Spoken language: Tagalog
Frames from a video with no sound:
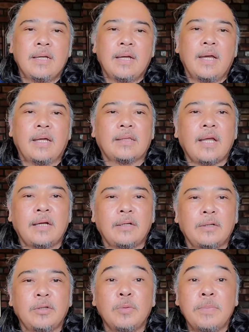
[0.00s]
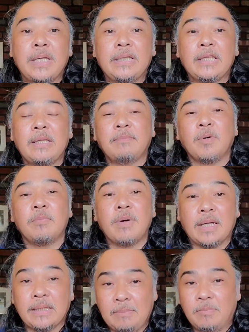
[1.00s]
at ang humidity po,
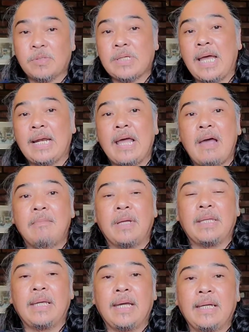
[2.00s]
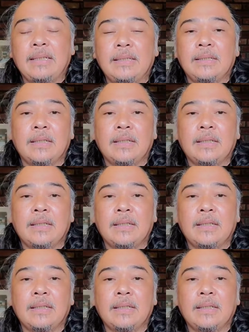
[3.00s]
maganda po sa halaman yan.